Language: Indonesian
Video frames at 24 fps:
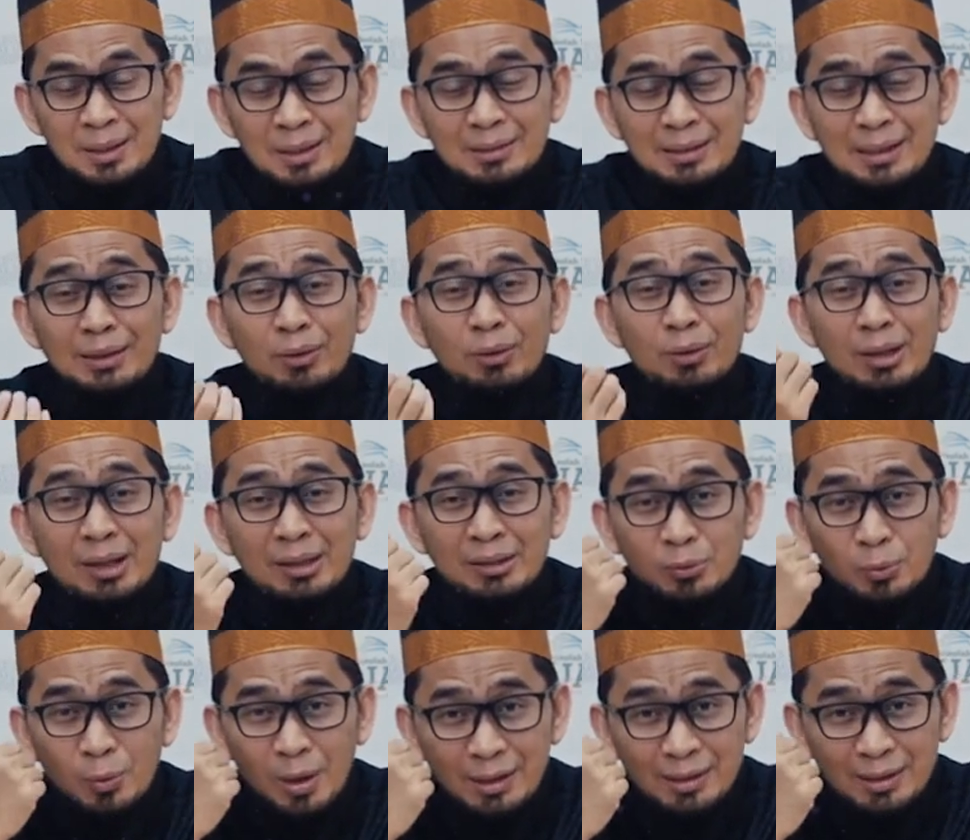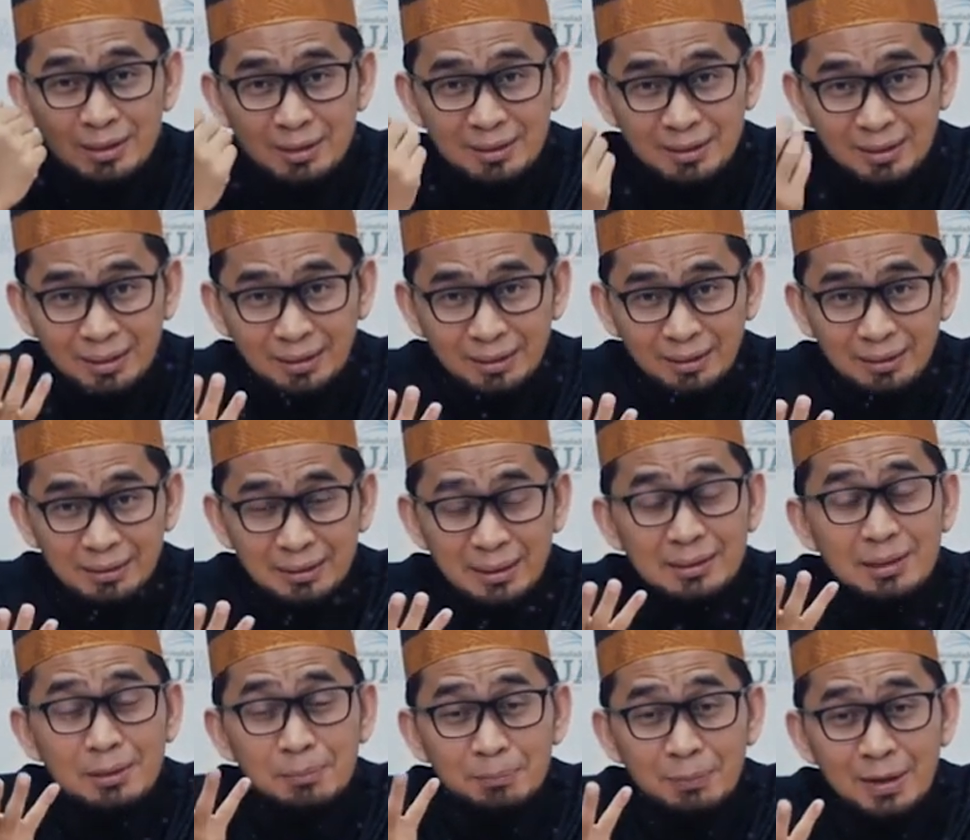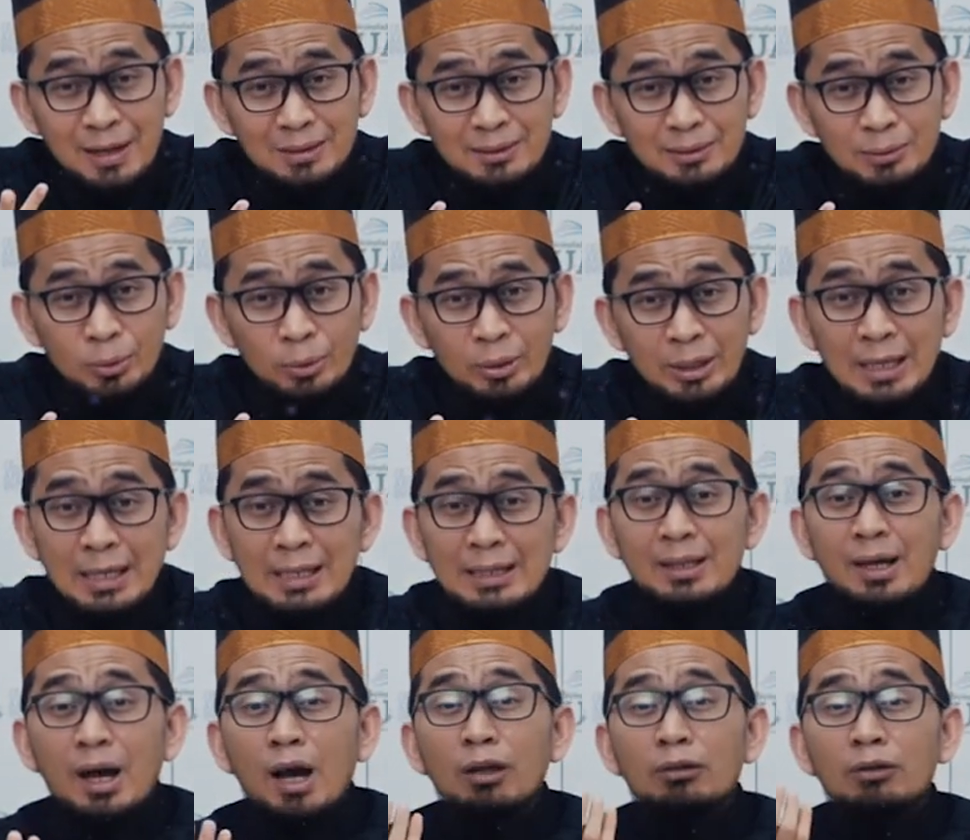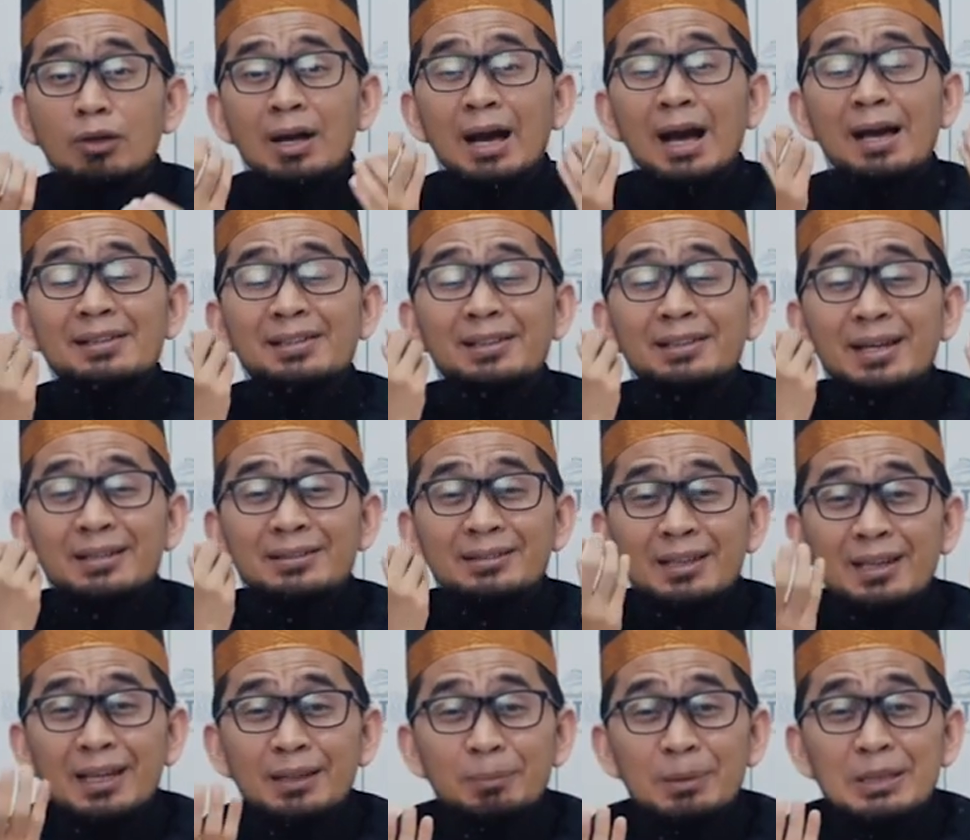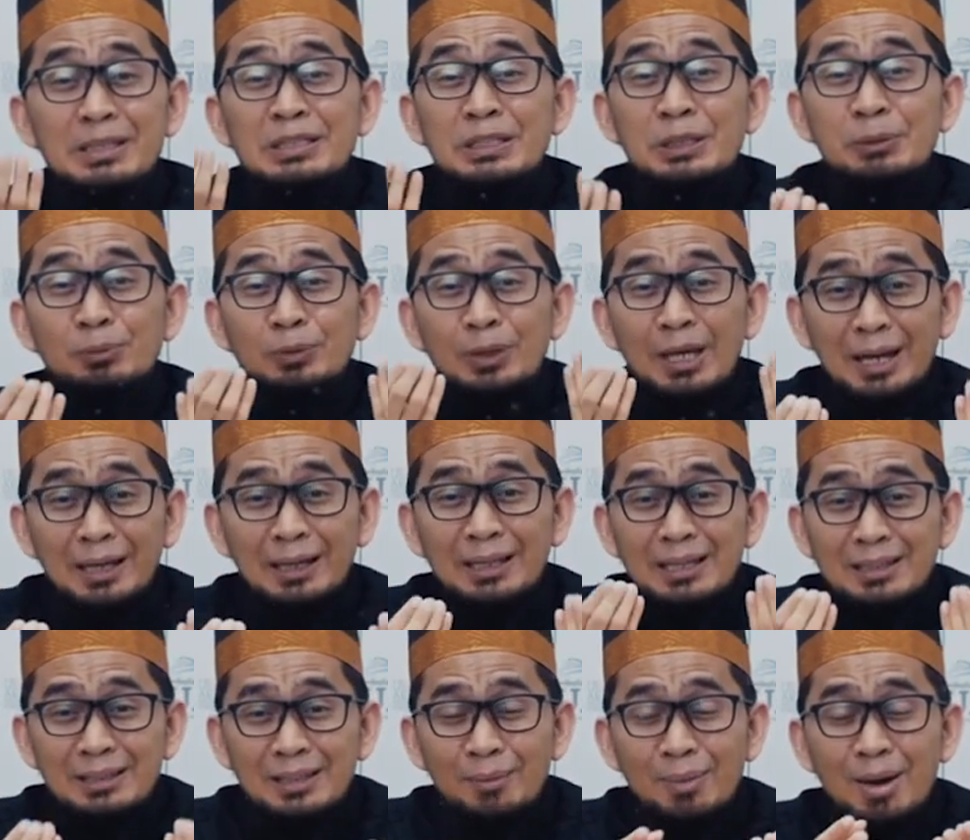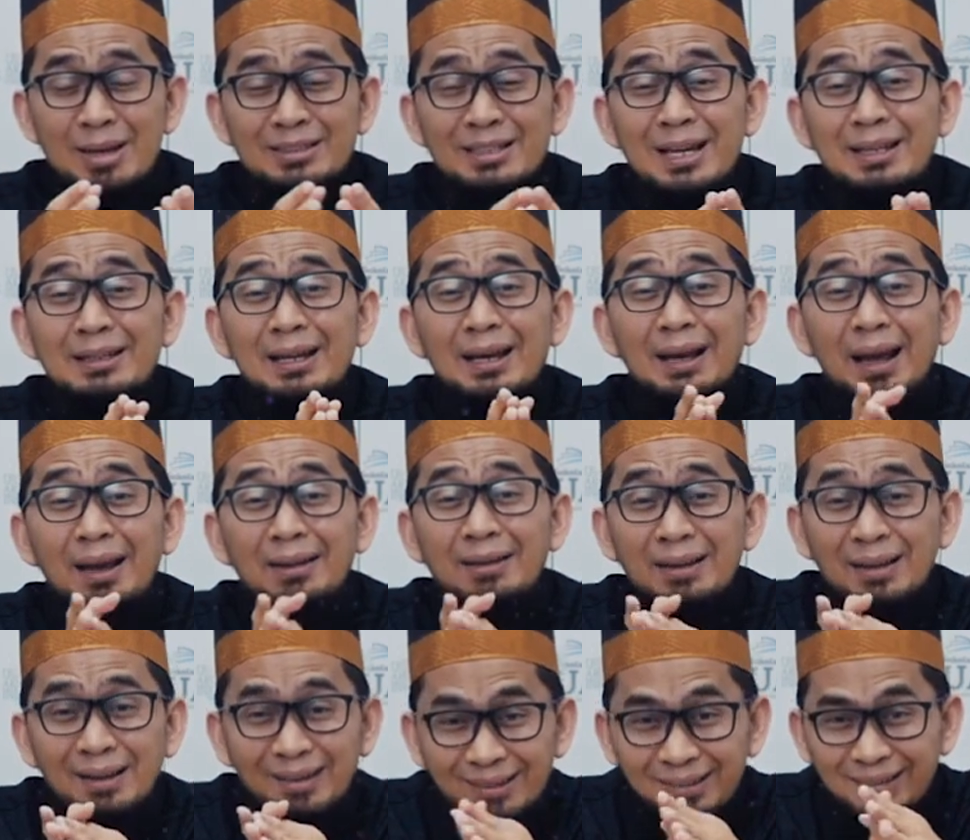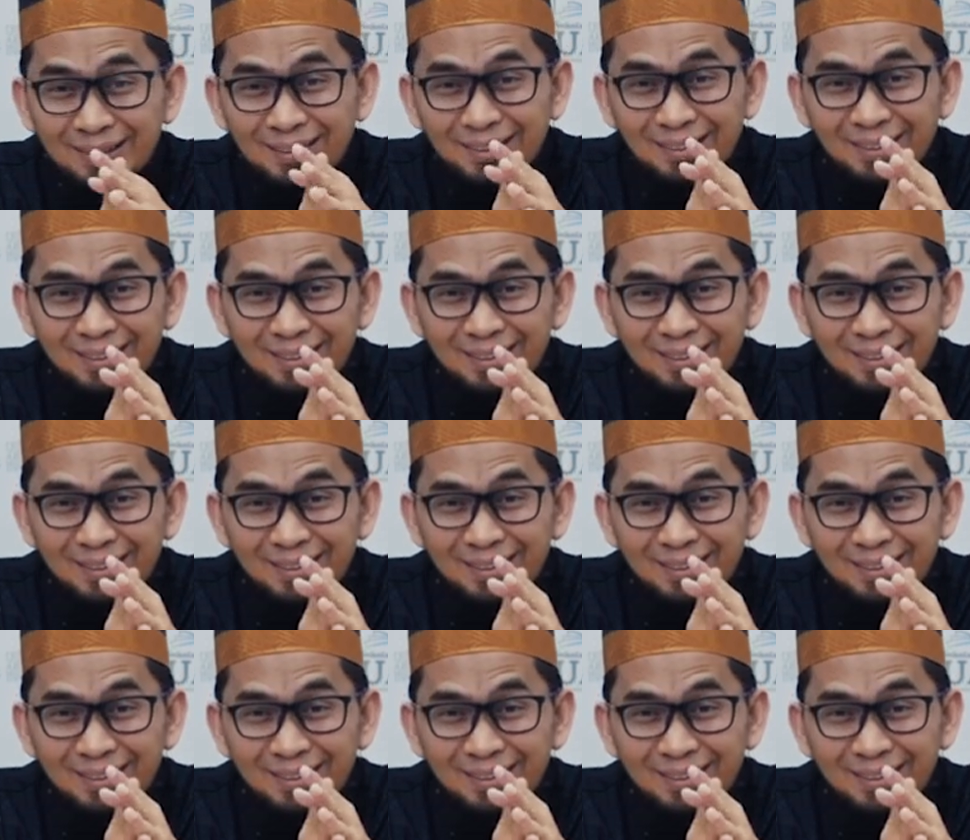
Dari orang tua Anda dengarkan, Anda patuh. Ini Allah ngasih nasihat pencipta kita, masa Anda nggak dengar?